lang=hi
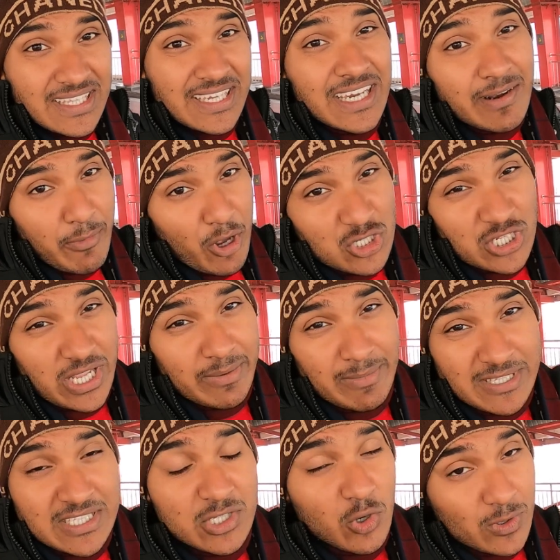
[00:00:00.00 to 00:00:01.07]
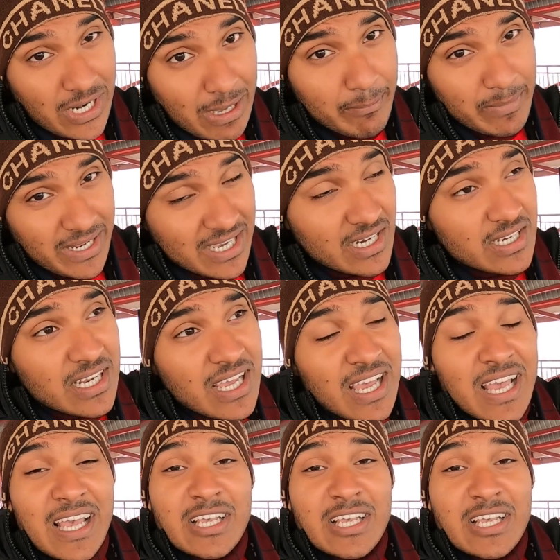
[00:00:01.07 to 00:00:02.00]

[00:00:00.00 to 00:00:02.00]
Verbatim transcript: जल्दी घर पहुँचना है मीन्स गोंडा अपने घर